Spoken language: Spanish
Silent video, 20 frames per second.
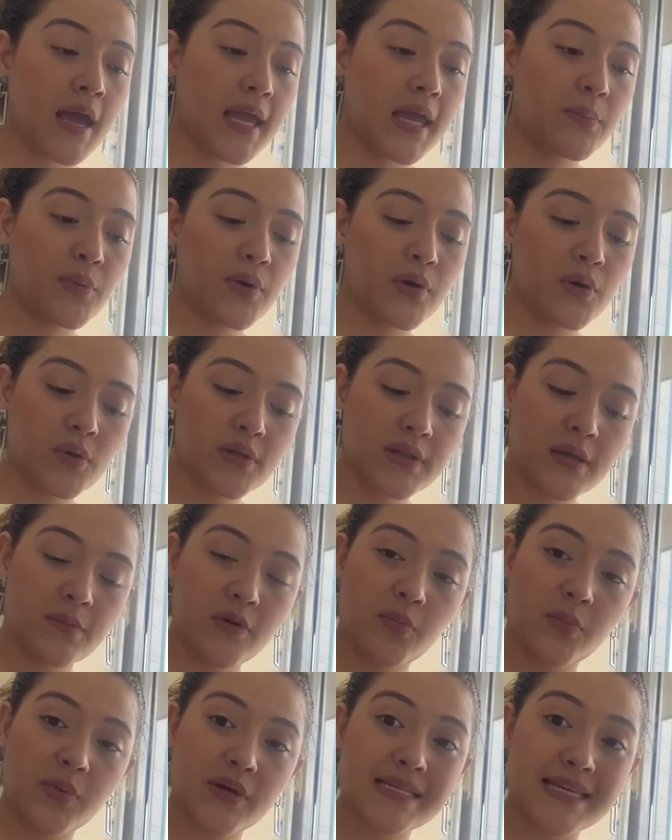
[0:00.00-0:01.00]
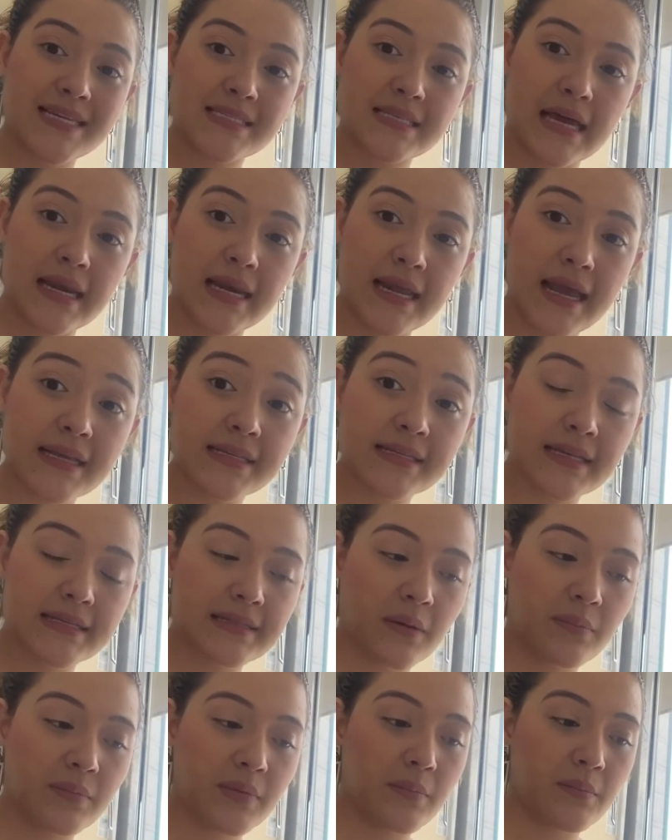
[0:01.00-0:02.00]
Y por último, pues esta alianza
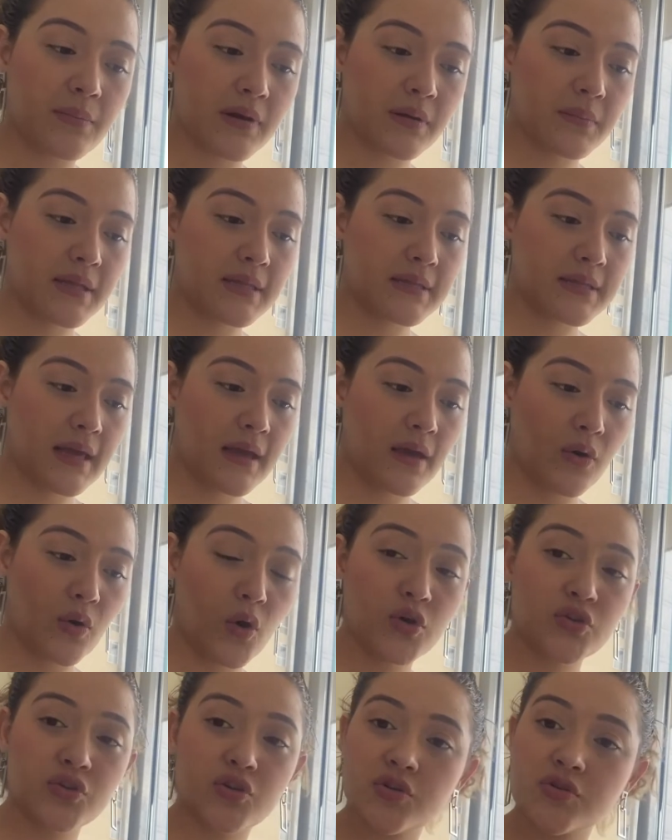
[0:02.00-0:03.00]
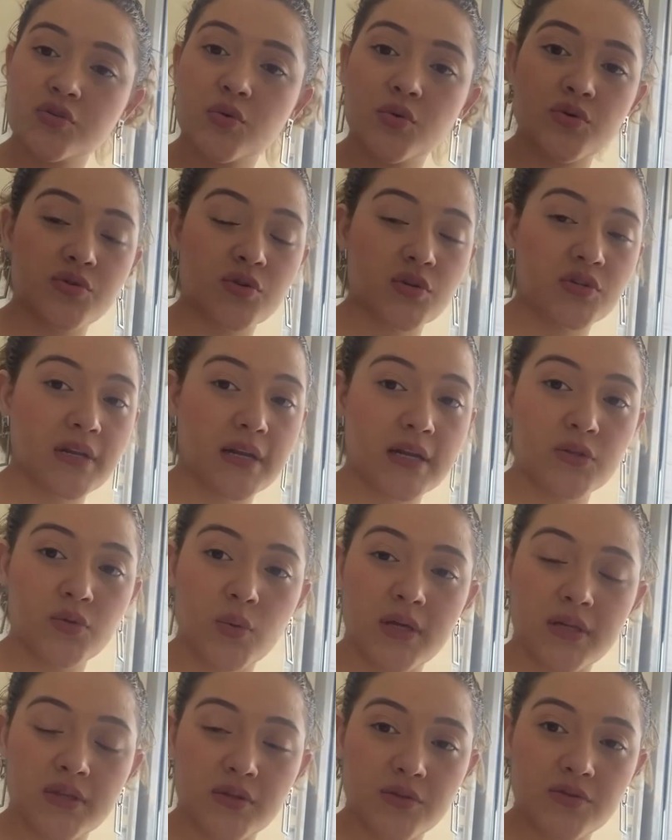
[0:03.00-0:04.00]
también permite otros cursos
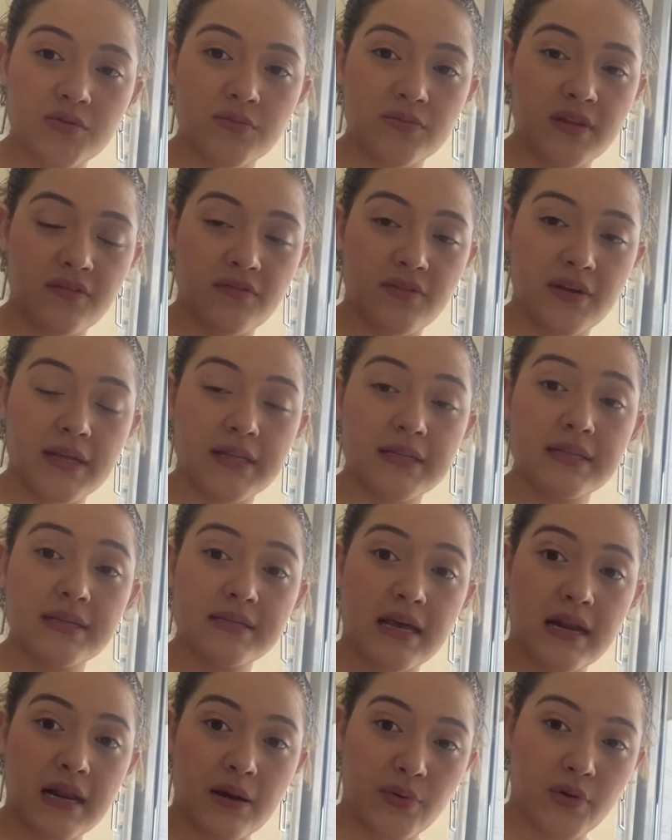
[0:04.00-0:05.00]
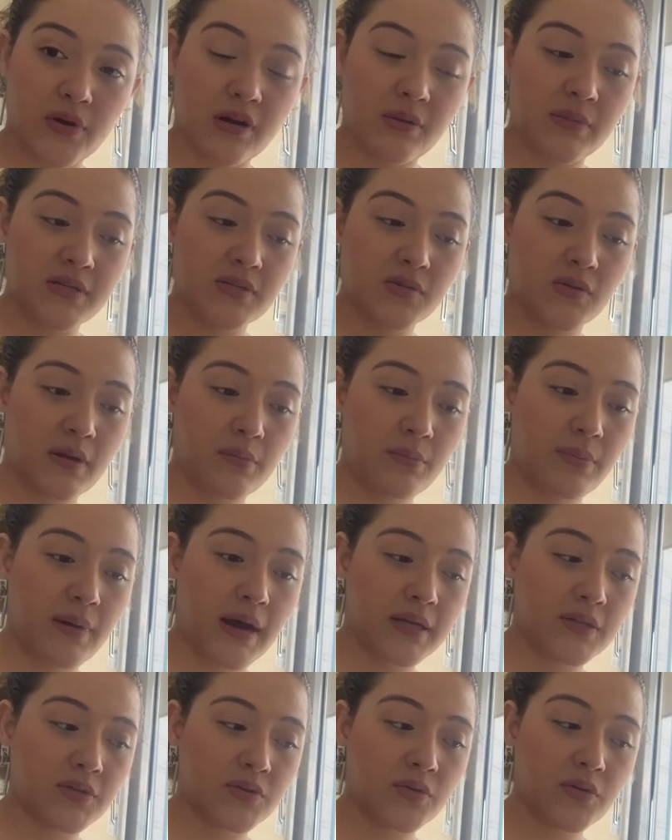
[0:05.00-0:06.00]
gratuitos diferentes a la programación en
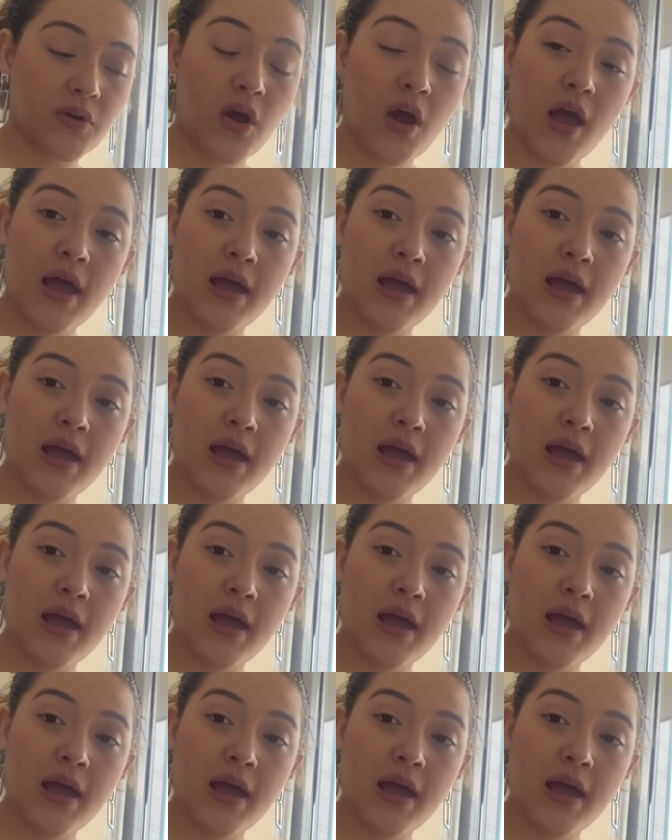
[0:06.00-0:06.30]
Python.